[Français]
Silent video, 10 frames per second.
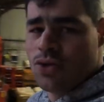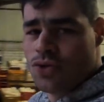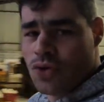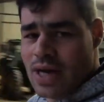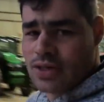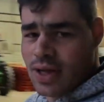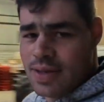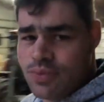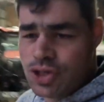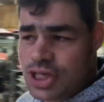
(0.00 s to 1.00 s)
Donc là, ils sont en train
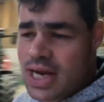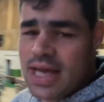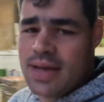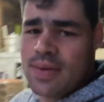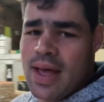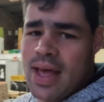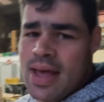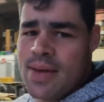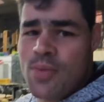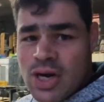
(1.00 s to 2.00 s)
d'éplucher
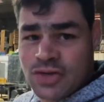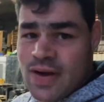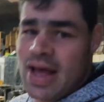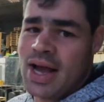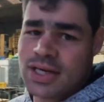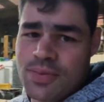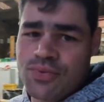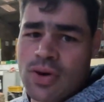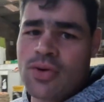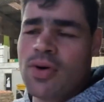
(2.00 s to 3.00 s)
et moi, je vais aller arracher
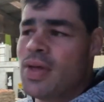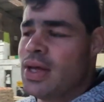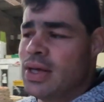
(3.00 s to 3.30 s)
le poireau.